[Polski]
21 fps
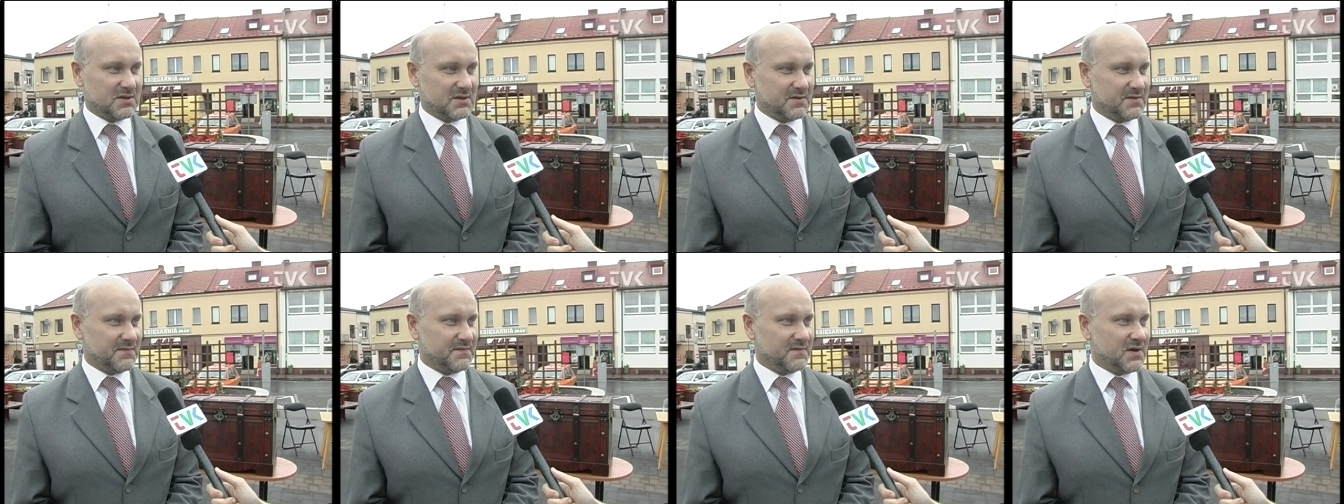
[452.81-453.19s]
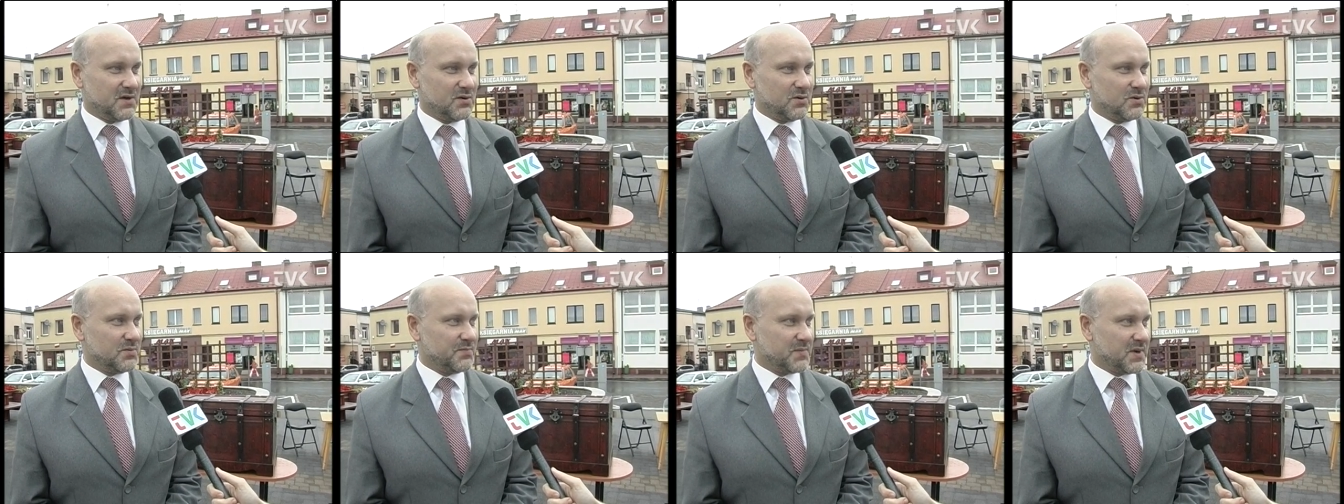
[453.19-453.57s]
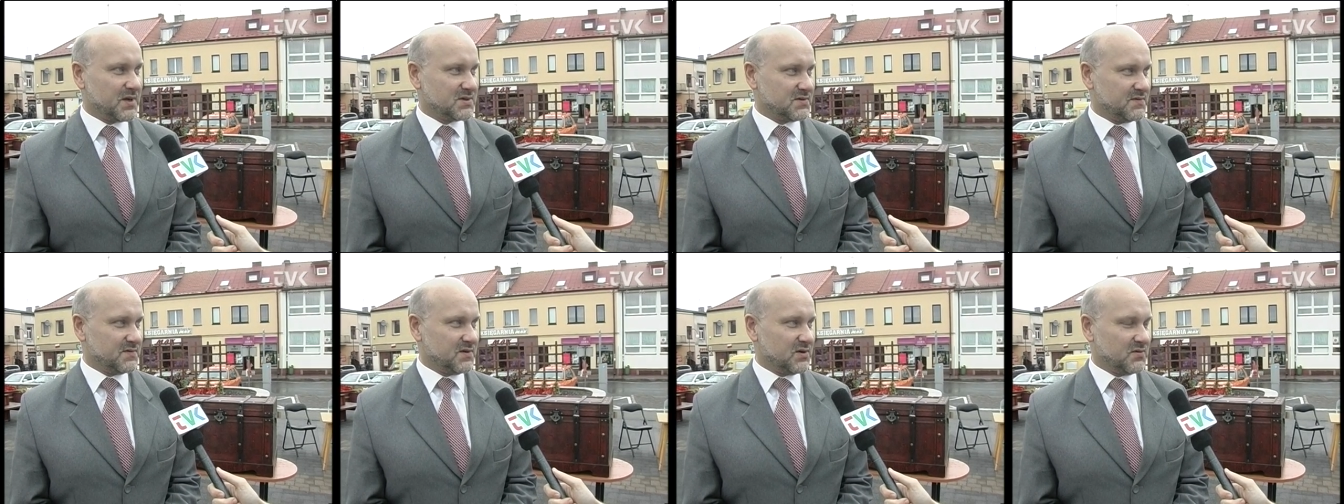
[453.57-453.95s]
E, wielu
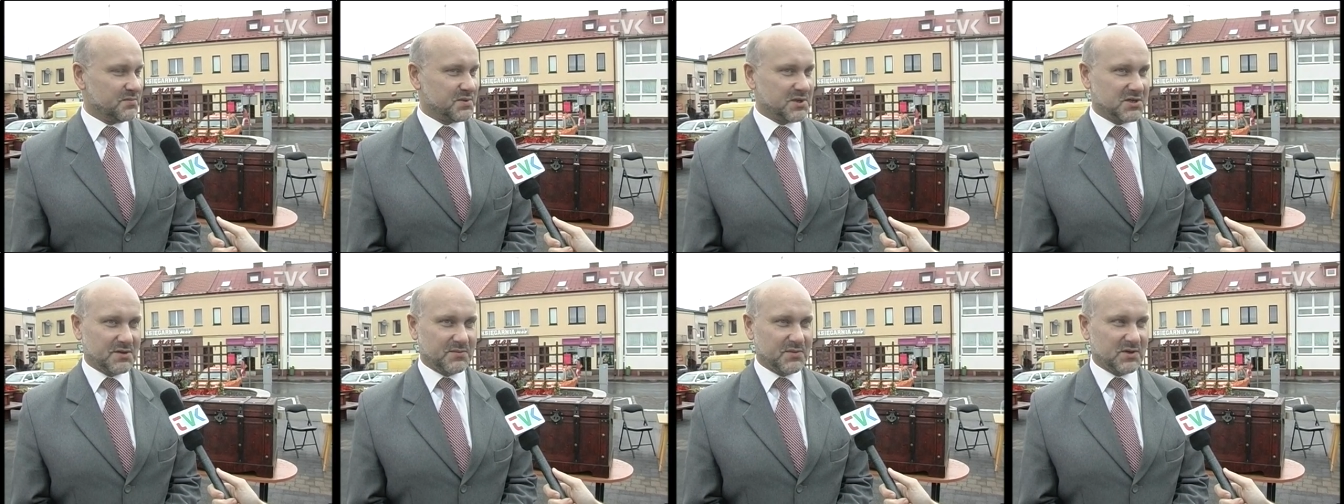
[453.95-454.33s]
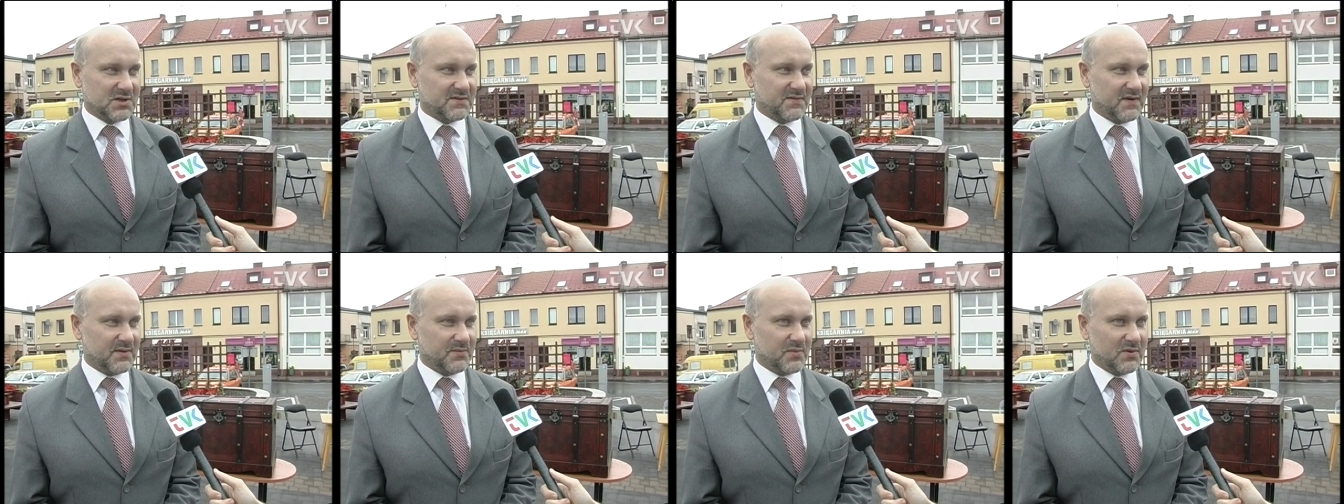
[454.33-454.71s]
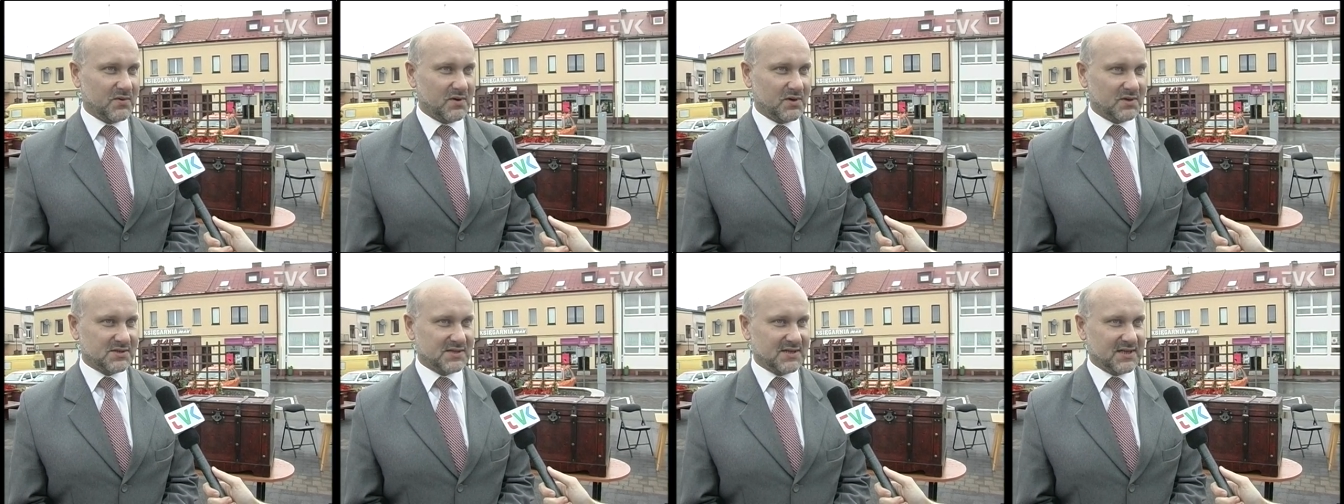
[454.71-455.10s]
pracowników przedsiębiorstwa
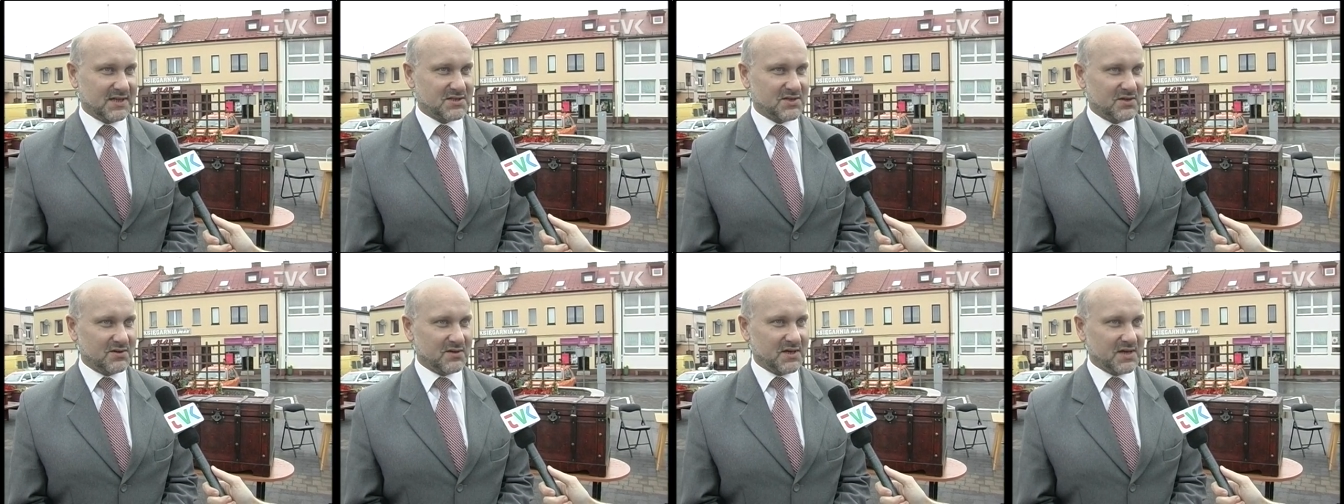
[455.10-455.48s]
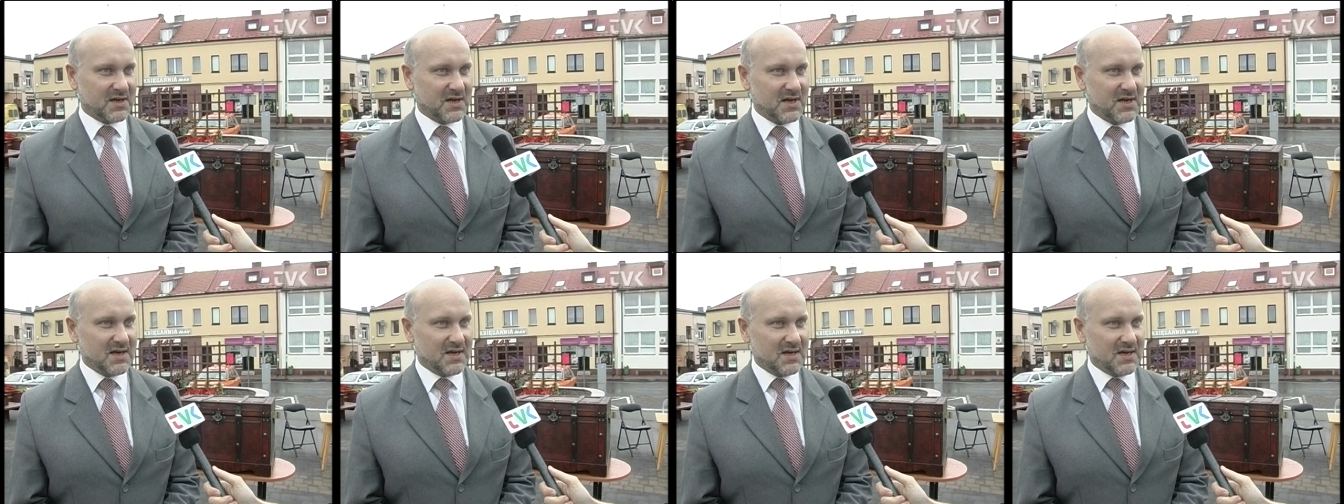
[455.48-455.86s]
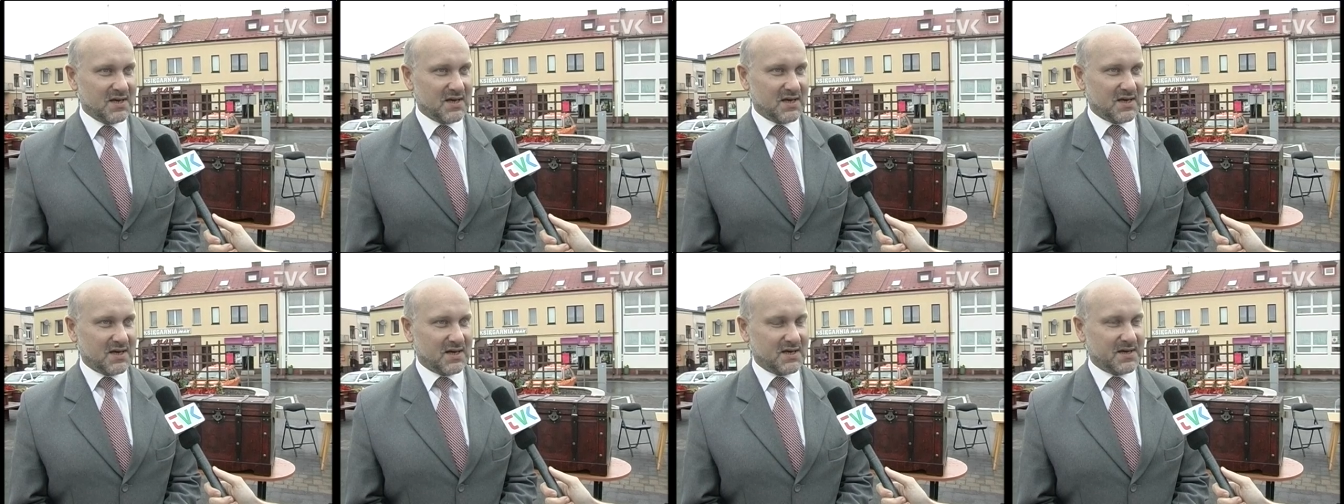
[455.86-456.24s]
było odznaczonych.
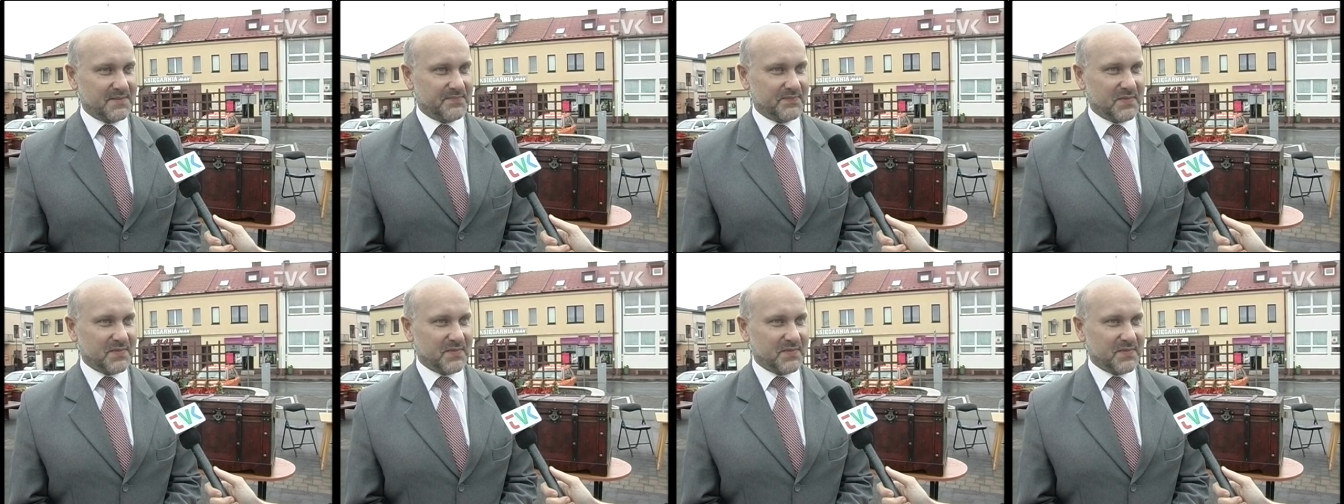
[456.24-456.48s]
E,